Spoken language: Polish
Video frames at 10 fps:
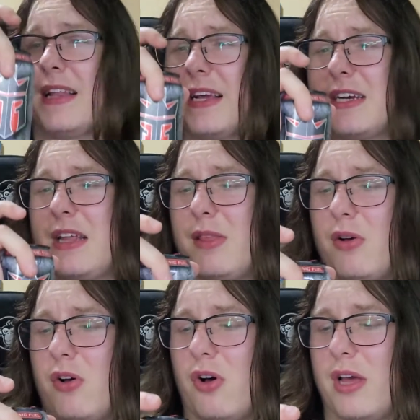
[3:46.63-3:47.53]
Także
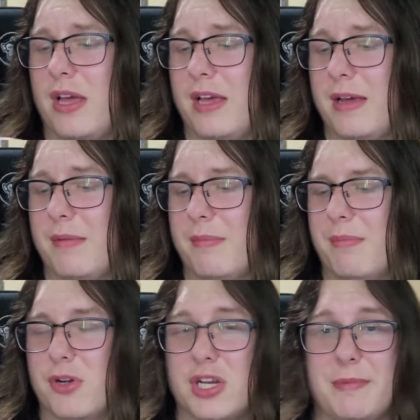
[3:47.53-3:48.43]
co, yy,
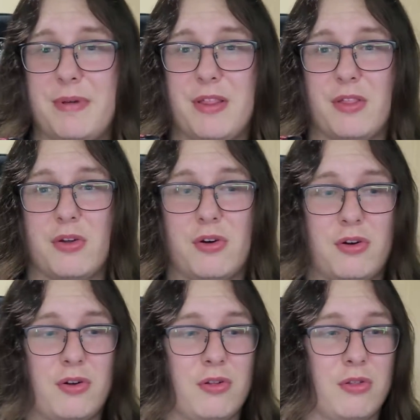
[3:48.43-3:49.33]
może być
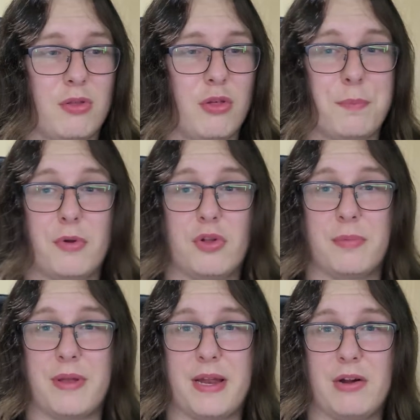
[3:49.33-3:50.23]
to coś
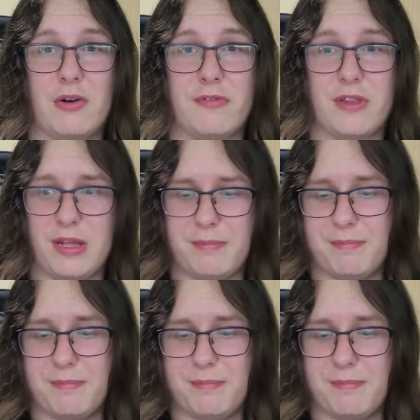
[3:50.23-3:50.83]
podobnego w tym?